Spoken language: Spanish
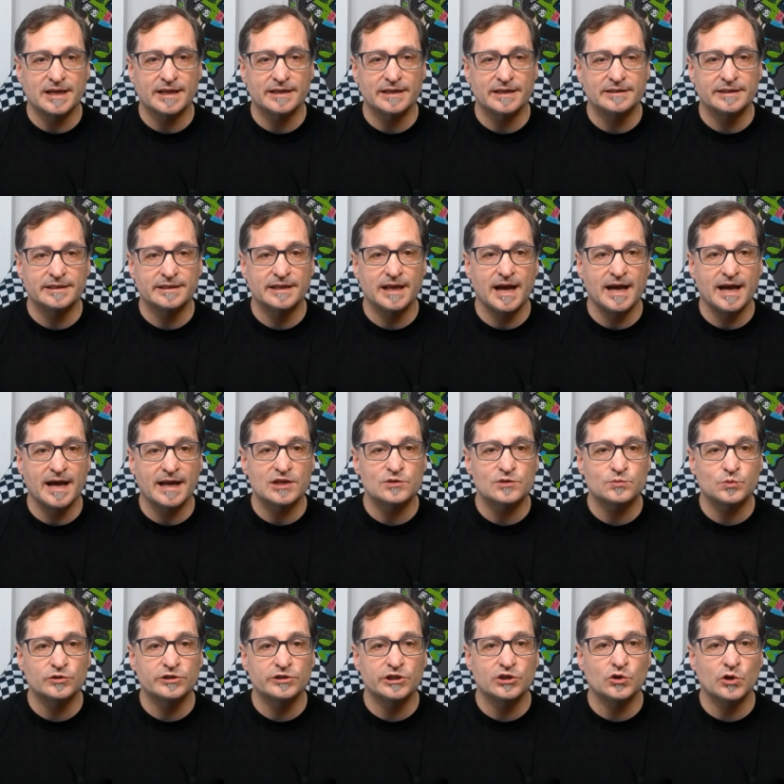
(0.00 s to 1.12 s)
Argentina ha
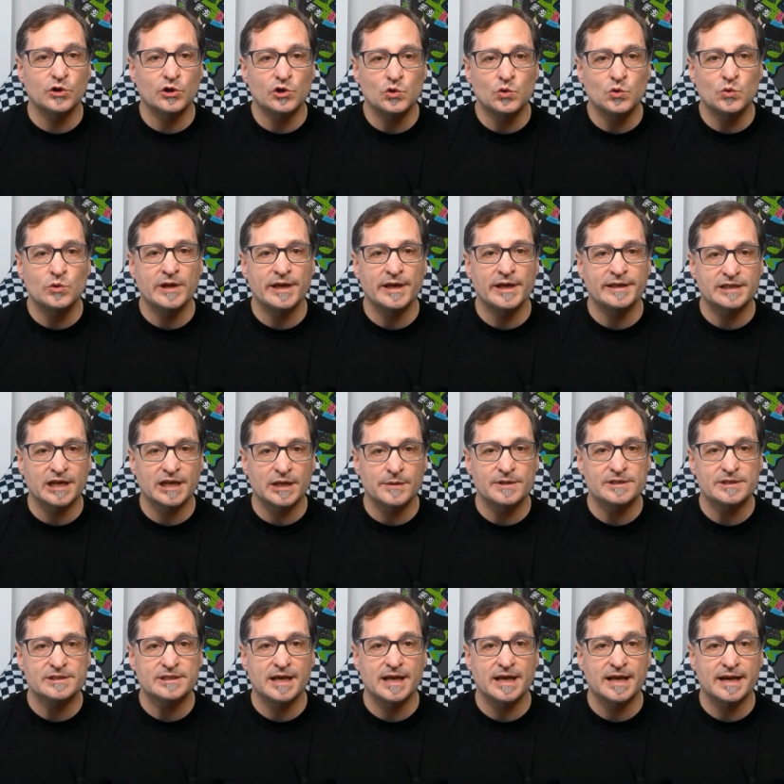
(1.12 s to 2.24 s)
respondido en una
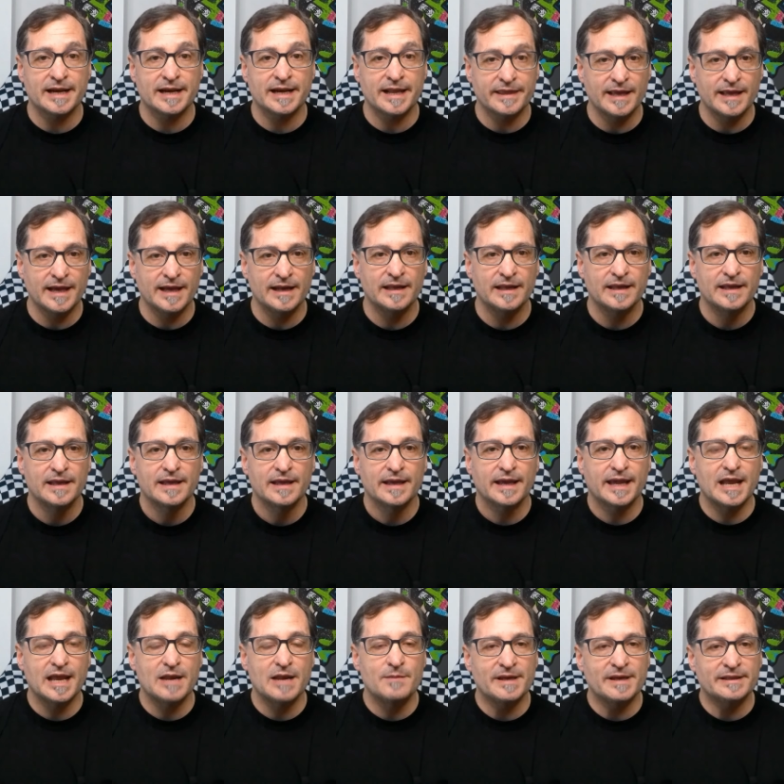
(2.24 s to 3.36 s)
entrevista radial
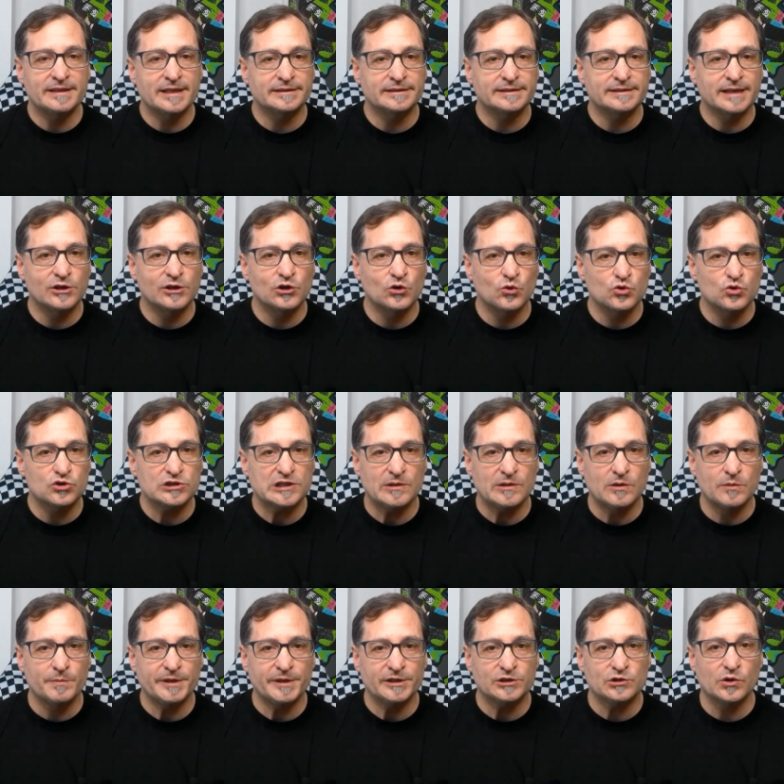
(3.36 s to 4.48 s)
que el mandatario
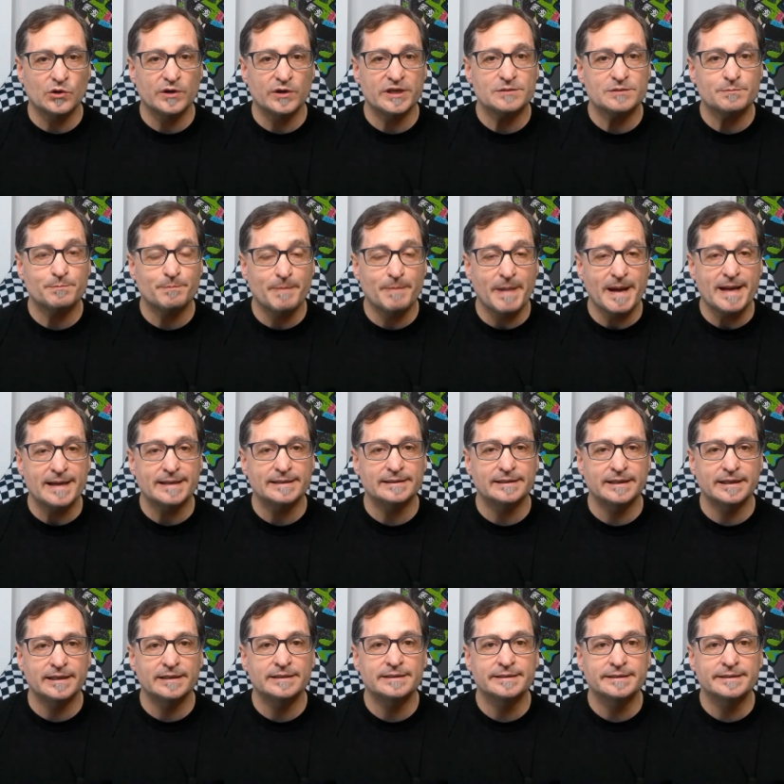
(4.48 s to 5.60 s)
Gustavo Petro es
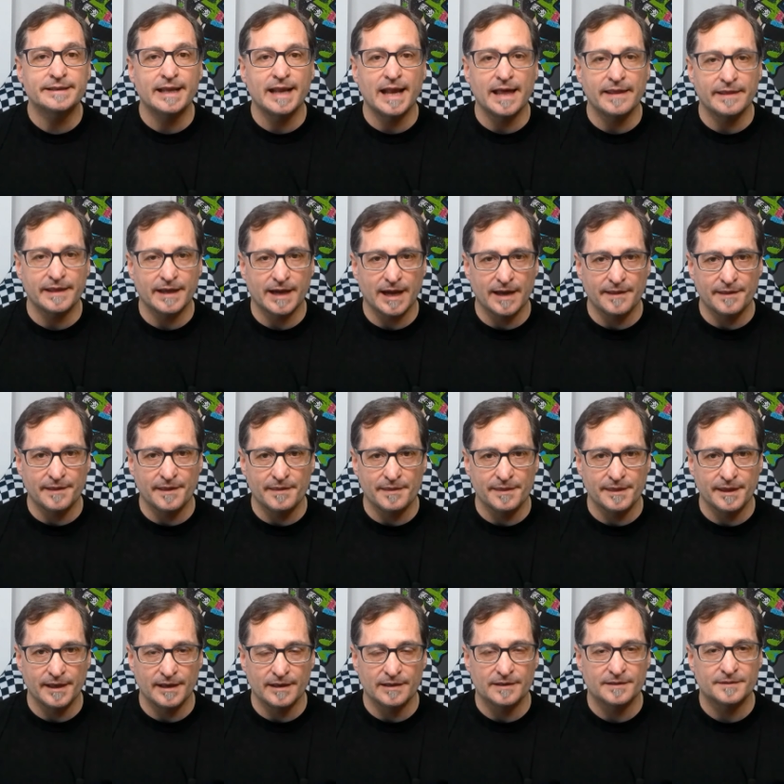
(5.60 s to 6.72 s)
parte de la
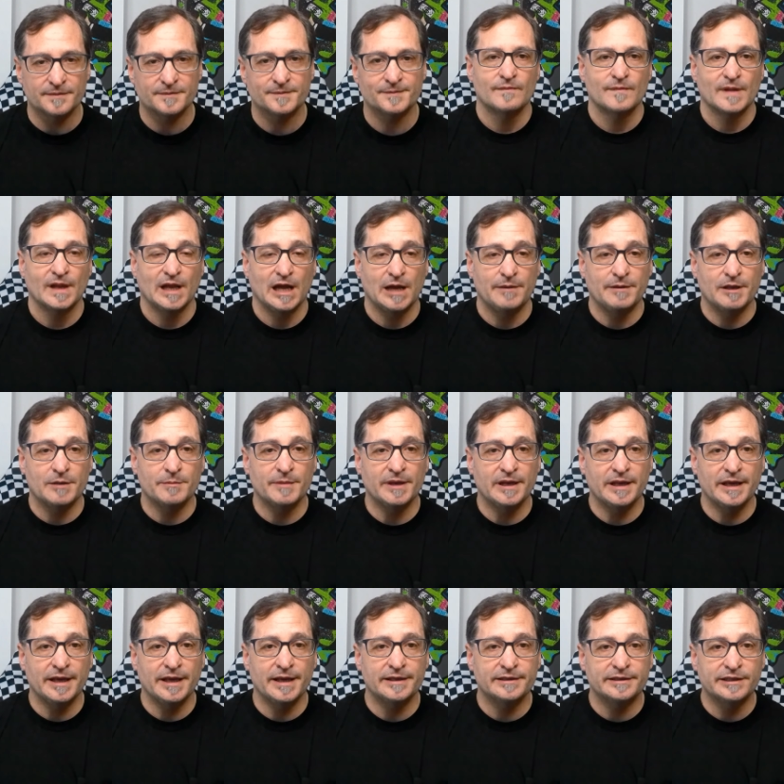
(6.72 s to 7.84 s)
decadencia. Javier
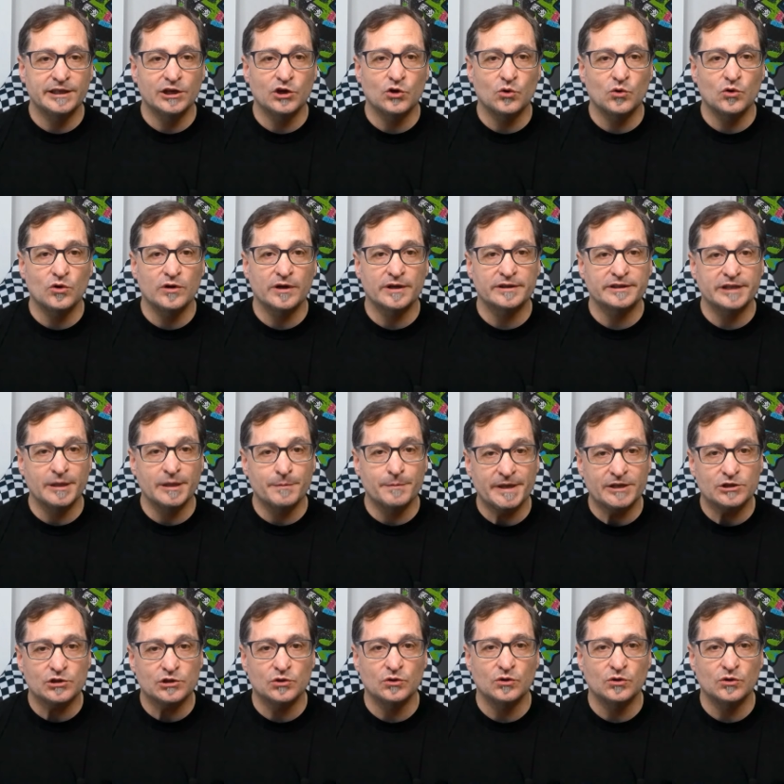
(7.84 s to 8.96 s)
Milei dijo de
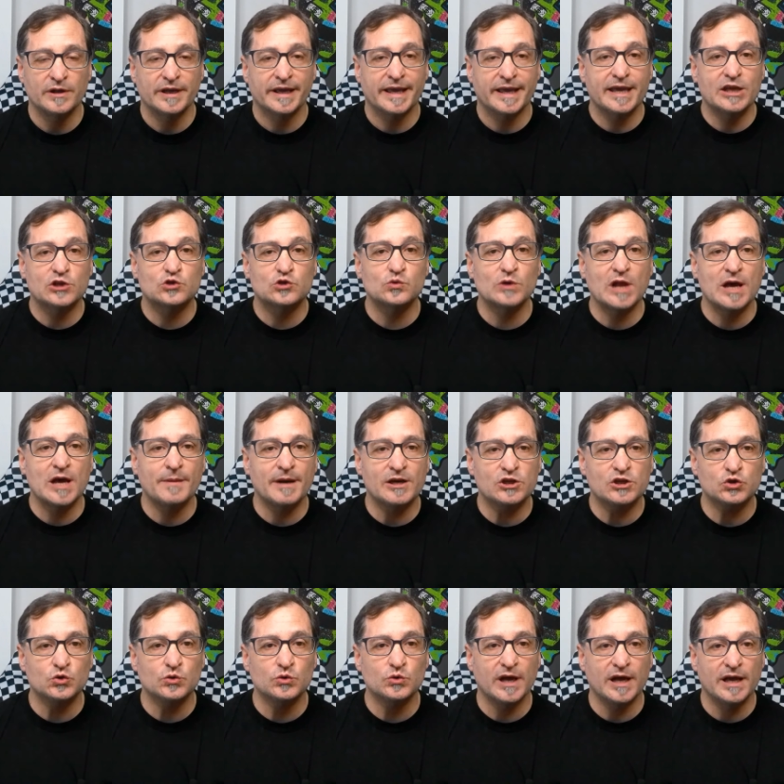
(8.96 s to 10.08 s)
Petro que es una
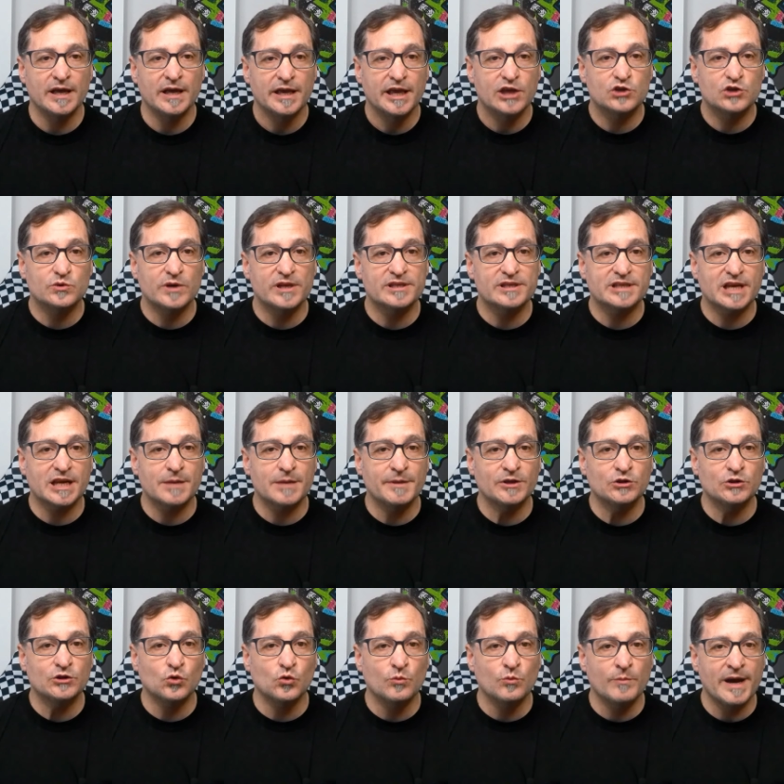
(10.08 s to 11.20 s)
basura, es un
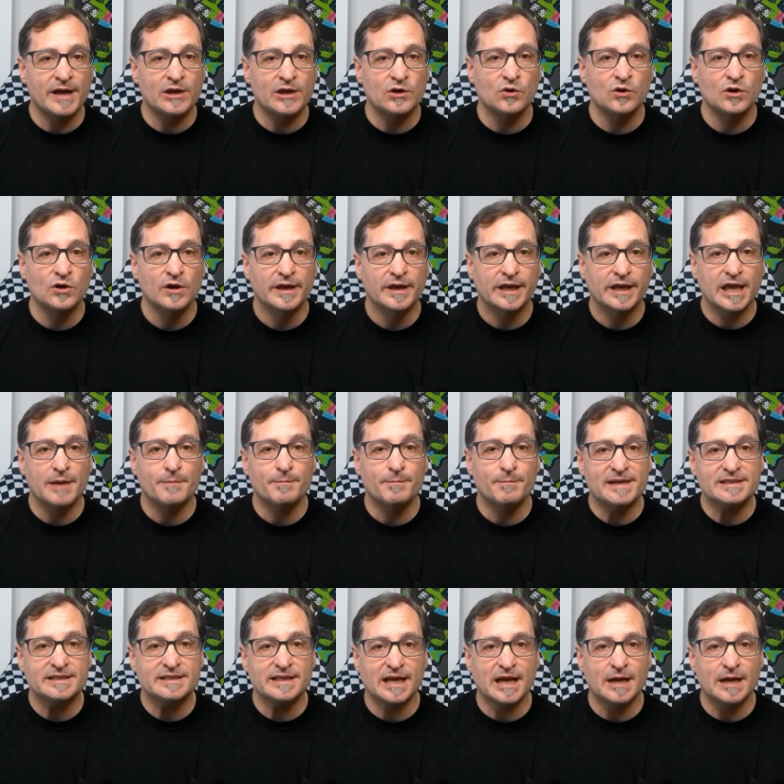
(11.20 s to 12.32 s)
excremento humano que
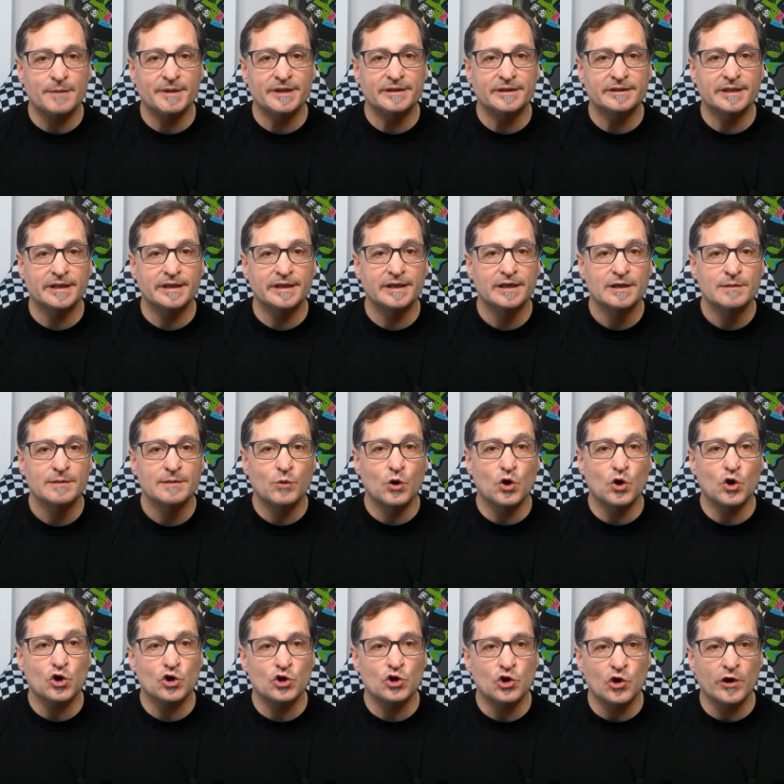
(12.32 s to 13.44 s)
básicamente
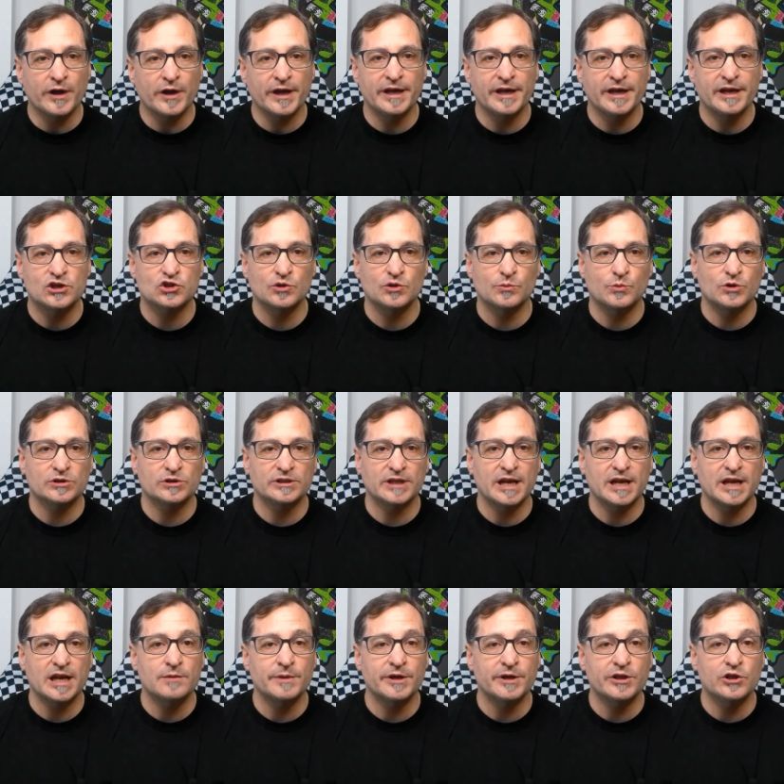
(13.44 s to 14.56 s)
por no querer soportar
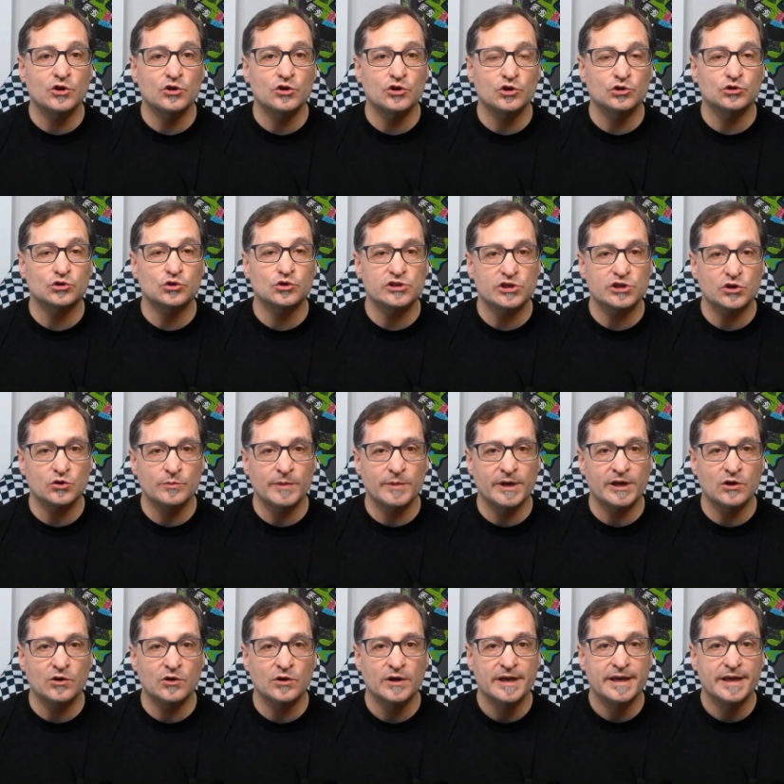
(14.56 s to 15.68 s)
el brillo de otro ser humano